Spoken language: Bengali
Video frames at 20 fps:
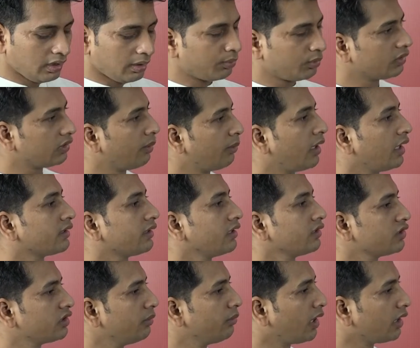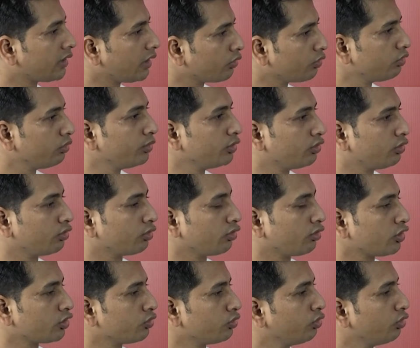নিরাপত্তা ভাতা সেই ভাতাগুলো বিতরণ
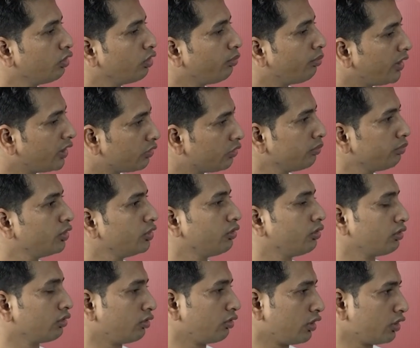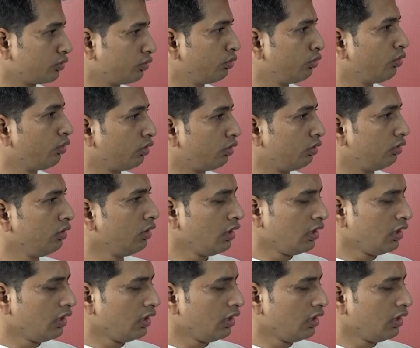করা শুরু হলো বেতন বিতরণ করা শুরু হলো